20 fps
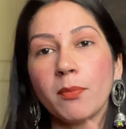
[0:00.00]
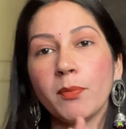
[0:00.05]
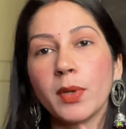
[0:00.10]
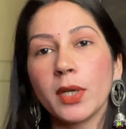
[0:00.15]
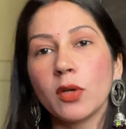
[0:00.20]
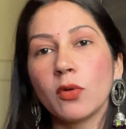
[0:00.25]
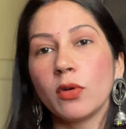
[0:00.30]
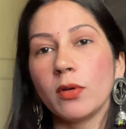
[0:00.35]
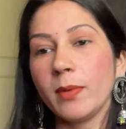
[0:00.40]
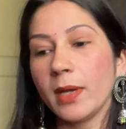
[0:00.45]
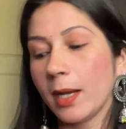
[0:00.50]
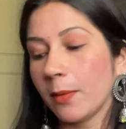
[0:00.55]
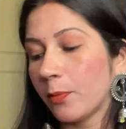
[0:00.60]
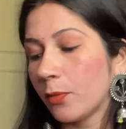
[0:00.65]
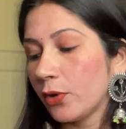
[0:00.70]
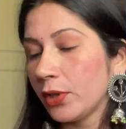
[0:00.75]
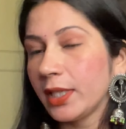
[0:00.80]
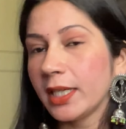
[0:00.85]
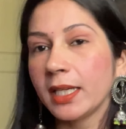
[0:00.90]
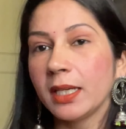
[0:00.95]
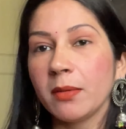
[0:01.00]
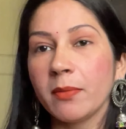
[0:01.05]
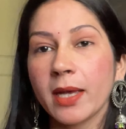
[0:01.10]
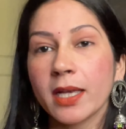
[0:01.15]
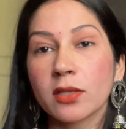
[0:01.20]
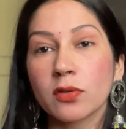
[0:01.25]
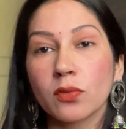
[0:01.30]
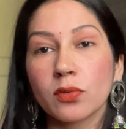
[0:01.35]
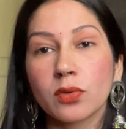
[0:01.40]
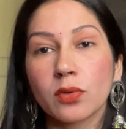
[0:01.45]
बिल्कुल भी आपको ये नहीं
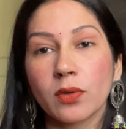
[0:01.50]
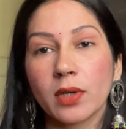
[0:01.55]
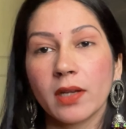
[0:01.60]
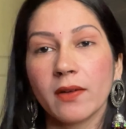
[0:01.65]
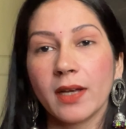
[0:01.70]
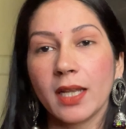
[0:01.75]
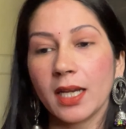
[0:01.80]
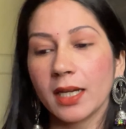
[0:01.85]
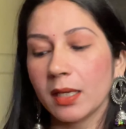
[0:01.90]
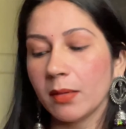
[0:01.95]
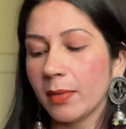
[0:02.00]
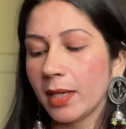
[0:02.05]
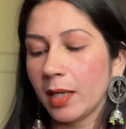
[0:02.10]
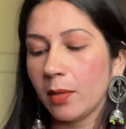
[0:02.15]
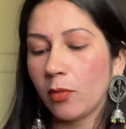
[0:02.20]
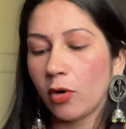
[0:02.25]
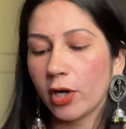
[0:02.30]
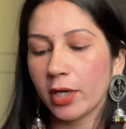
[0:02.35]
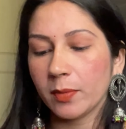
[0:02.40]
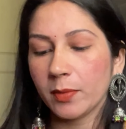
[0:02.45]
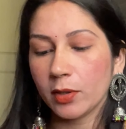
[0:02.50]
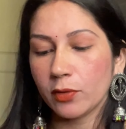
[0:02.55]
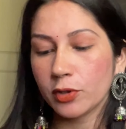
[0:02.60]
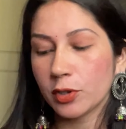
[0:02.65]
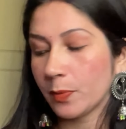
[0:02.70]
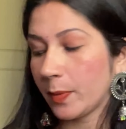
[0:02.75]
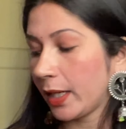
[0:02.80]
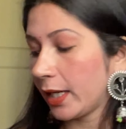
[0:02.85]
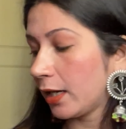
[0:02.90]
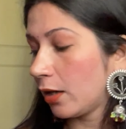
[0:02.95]
महसूस होने वाला कि मैंने बॉडी में कुछ
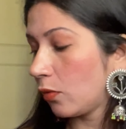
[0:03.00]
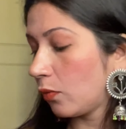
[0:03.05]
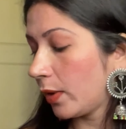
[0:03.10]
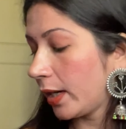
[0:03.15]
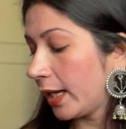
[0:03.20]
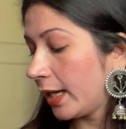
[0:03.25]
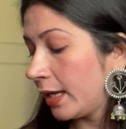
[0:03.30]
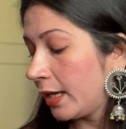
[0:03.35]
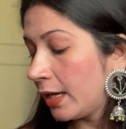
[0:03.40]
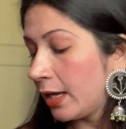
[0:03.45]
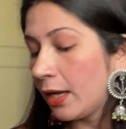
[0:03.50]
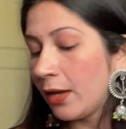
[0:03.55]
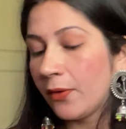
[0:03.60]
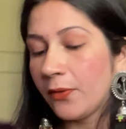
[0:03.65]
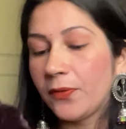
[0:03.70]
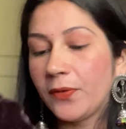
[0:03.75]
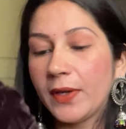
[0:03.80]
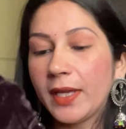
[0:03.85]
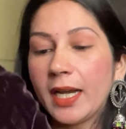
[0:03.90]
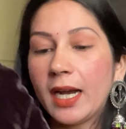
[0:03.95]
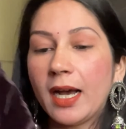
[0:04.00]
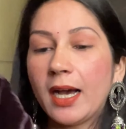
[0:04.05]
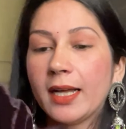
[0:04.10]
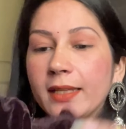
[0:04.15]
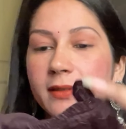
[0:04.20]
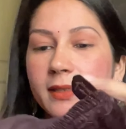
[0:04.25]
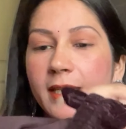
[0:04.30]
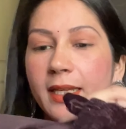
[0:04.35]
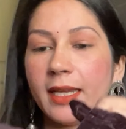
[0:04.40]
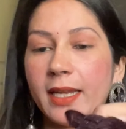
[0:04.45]
पहना हुआ है फिर
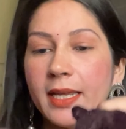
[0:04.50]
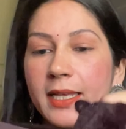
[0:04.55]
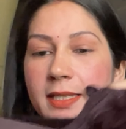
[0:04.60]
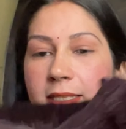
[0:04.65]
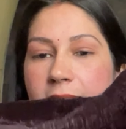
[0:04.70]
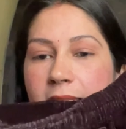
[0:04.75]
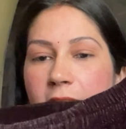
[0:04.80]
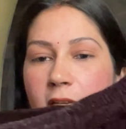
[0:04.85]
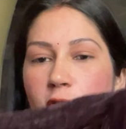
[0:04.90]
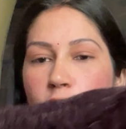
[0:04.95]
आते हैं इसके